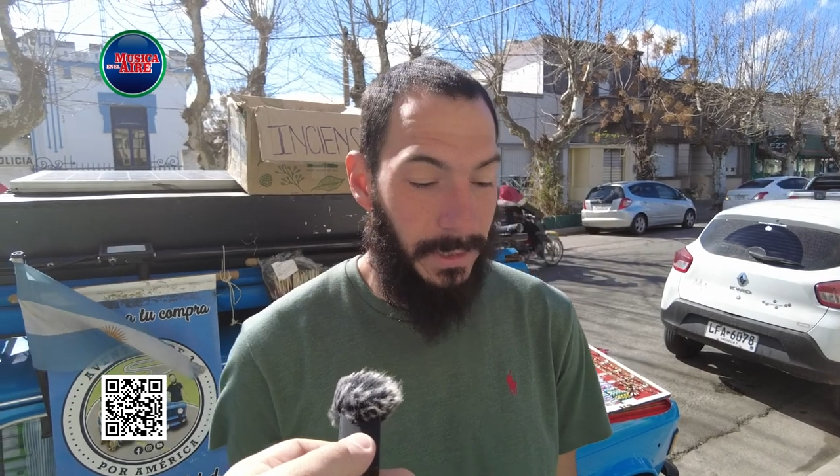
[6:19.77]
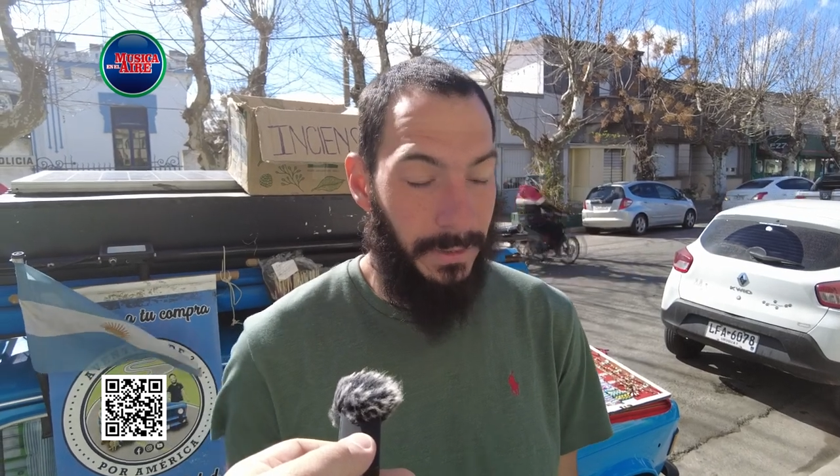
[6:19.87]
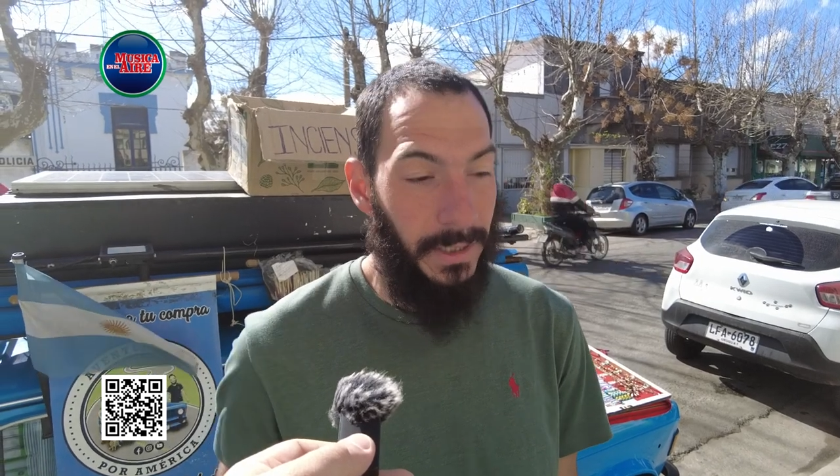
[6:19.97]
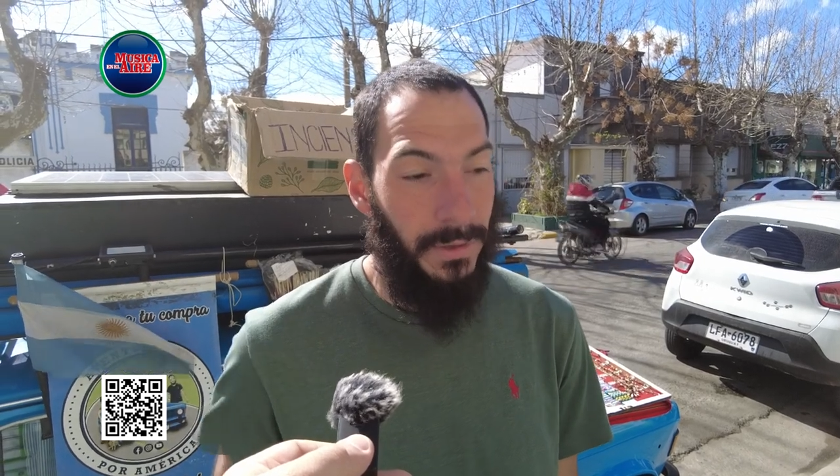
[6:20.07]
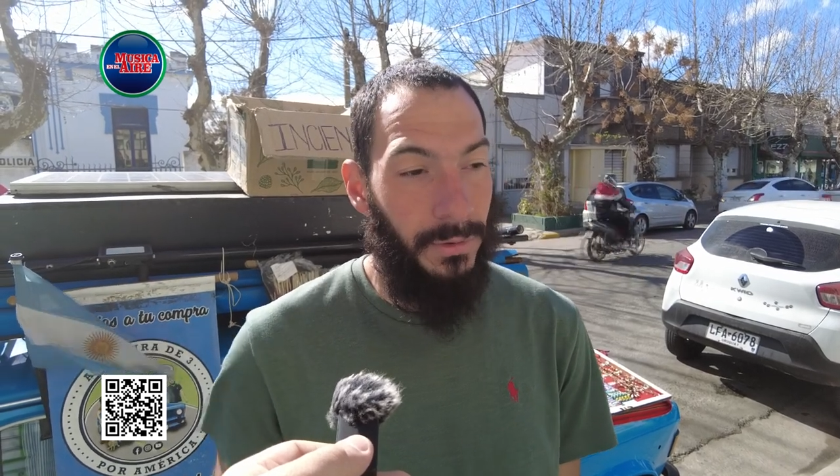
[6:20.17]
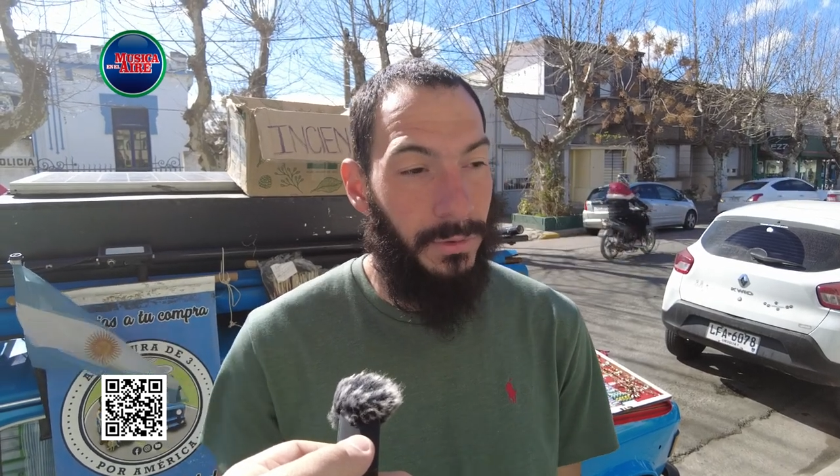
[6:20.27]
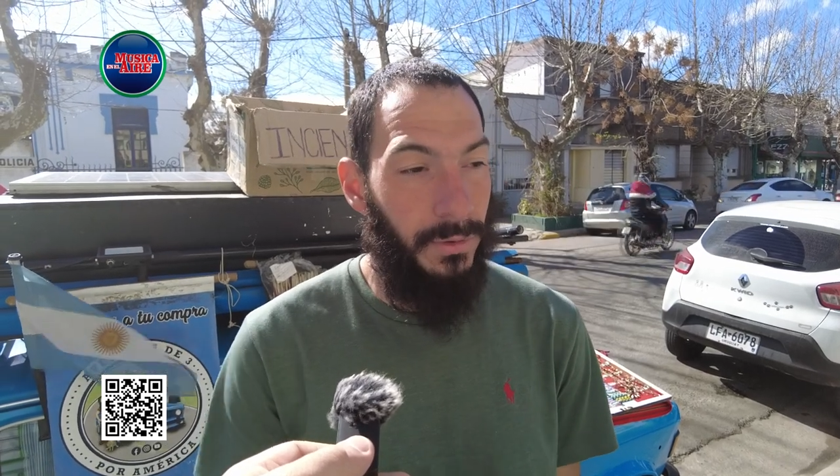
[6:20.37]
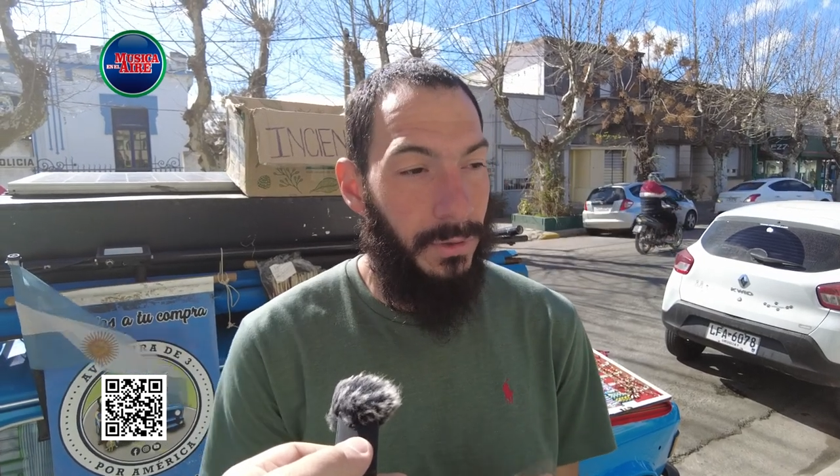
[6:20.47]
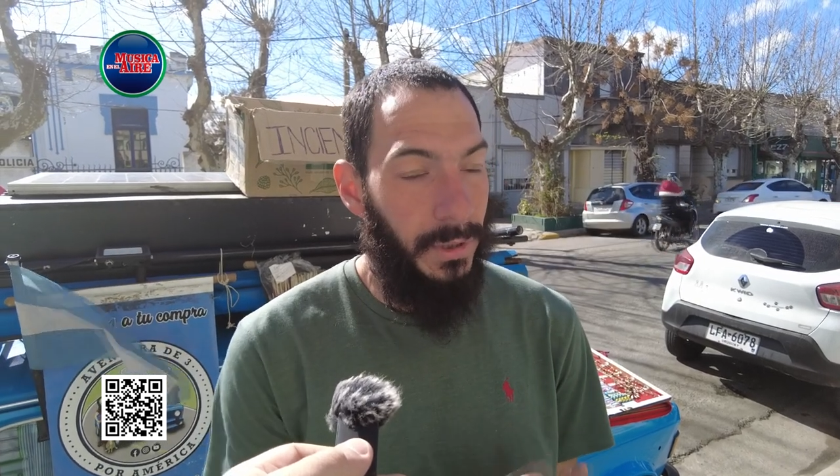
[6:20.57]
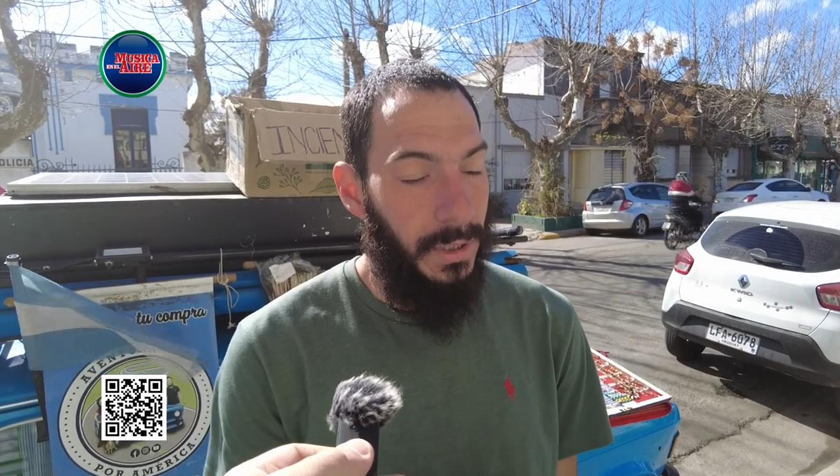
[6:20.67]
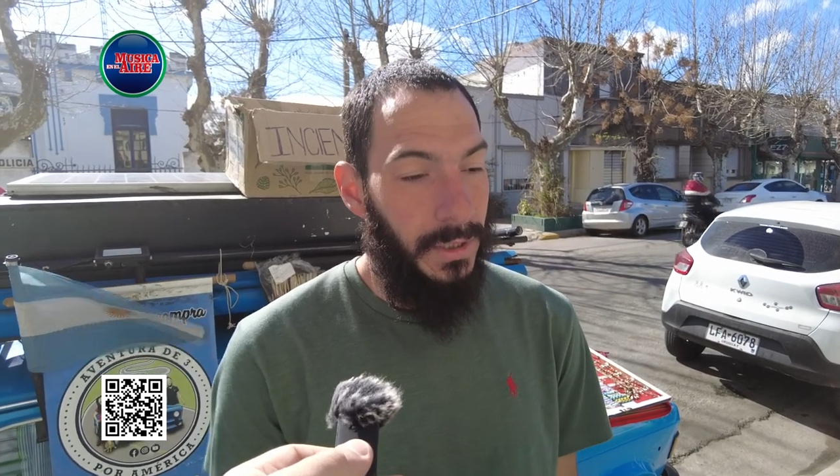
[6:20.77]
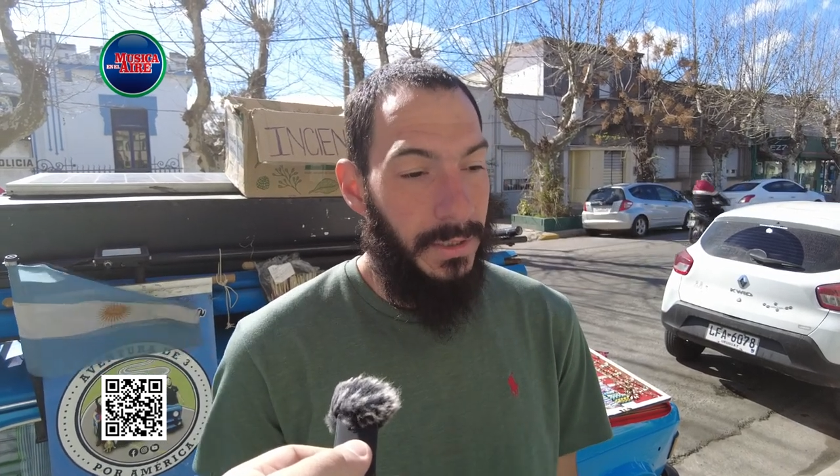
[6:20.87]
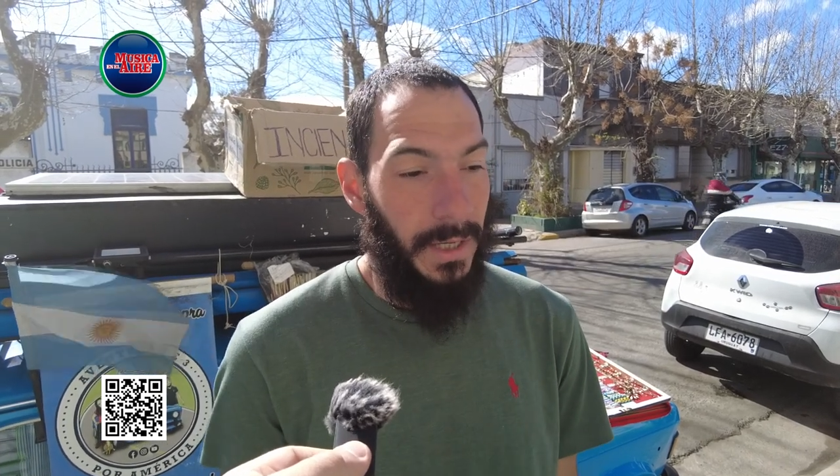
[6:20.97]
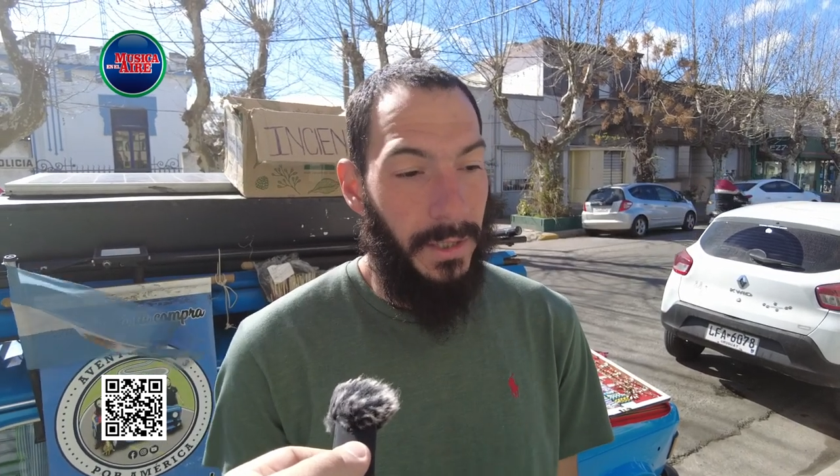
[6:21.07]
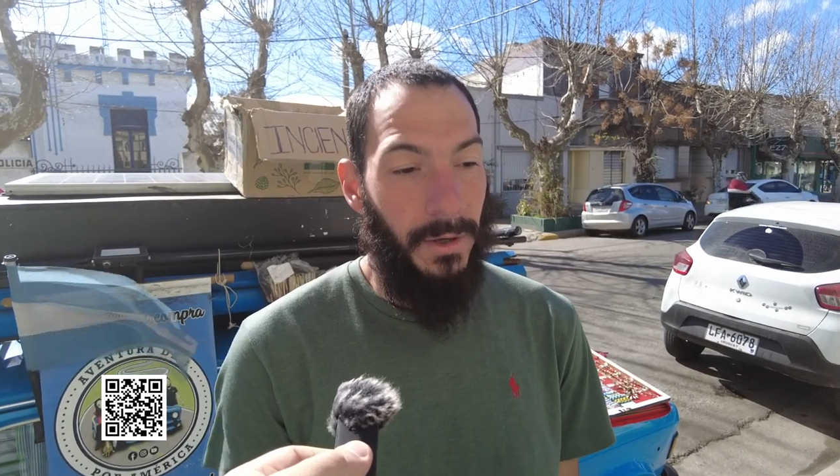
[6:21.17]
si bien YouTube
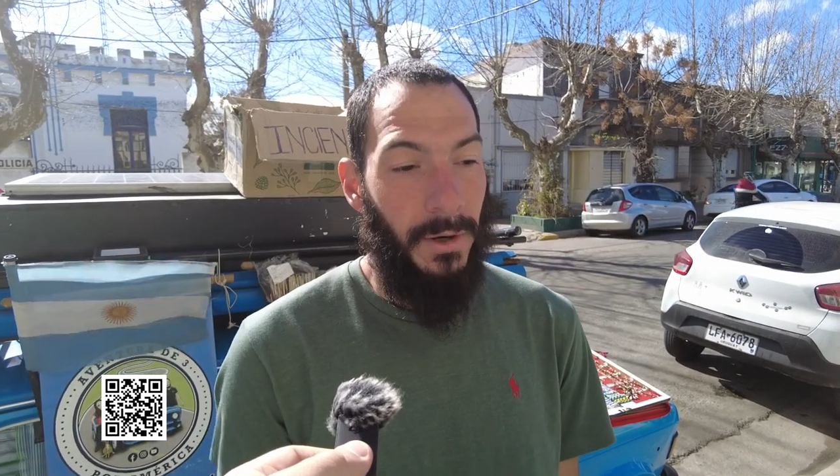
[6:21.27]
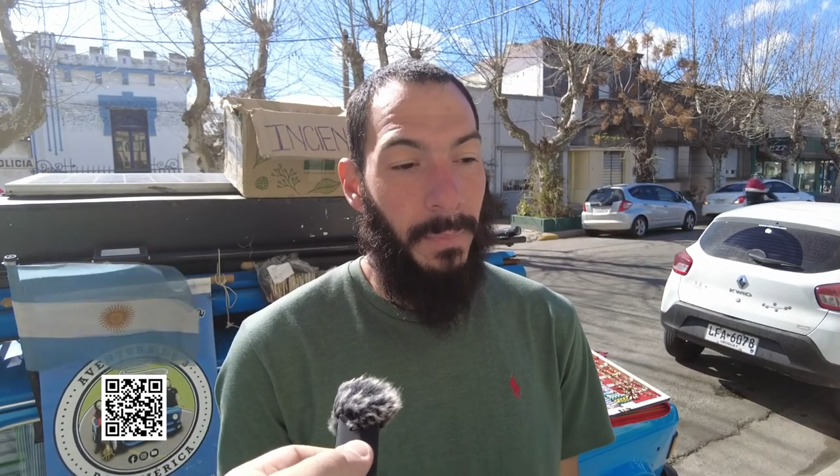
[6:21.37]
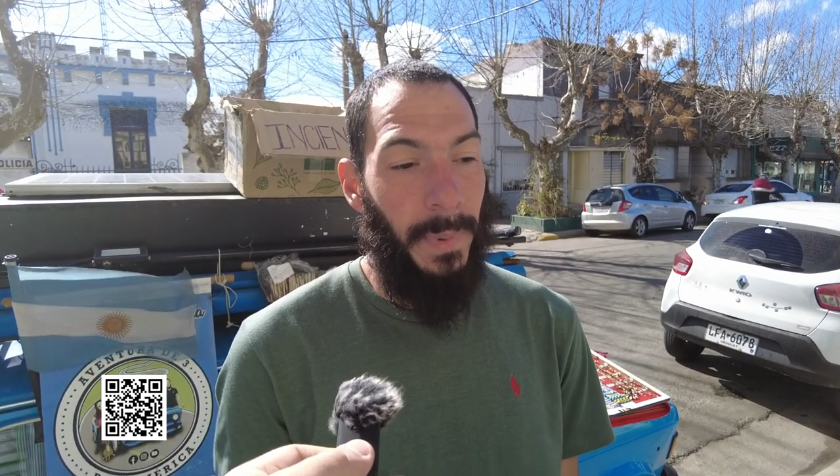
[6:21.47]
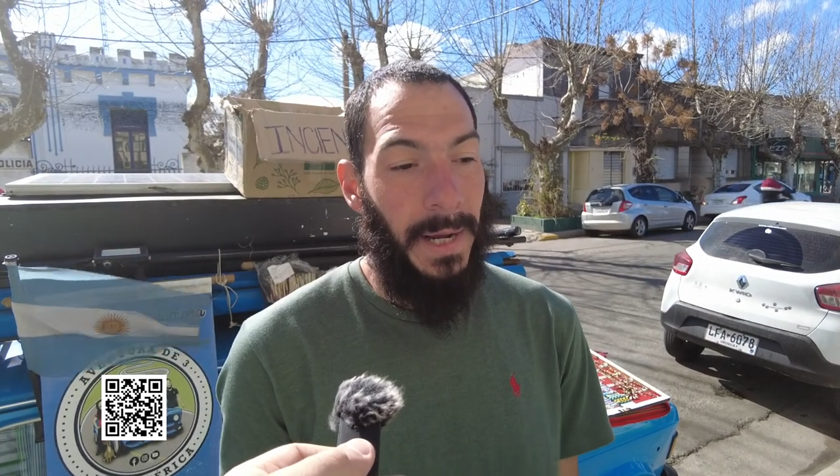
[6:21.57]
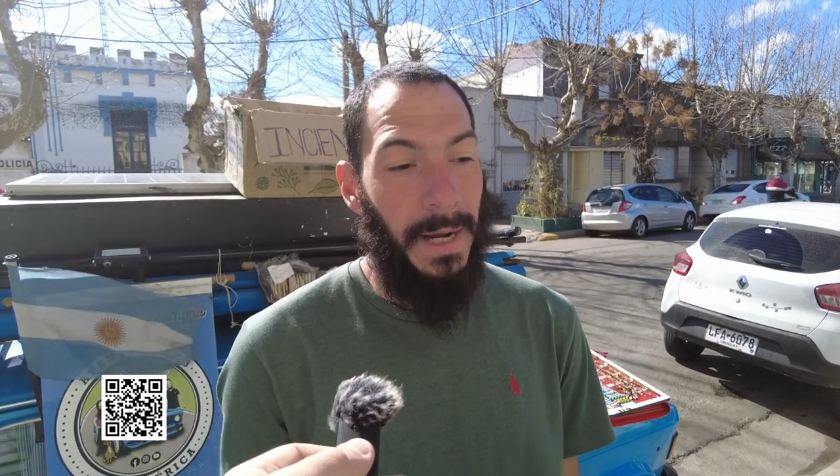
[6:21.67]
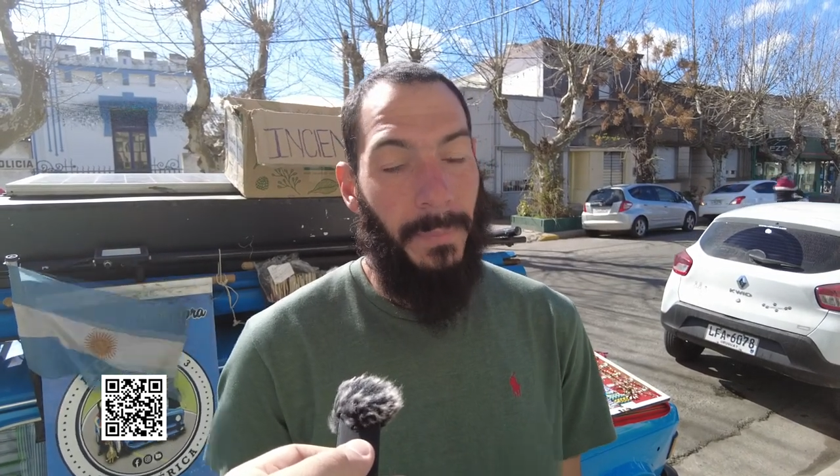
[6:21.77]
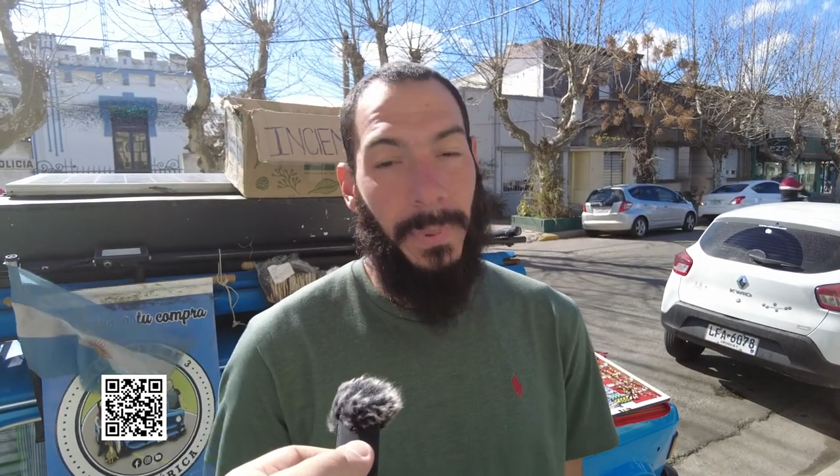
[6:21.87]
ya nos paga,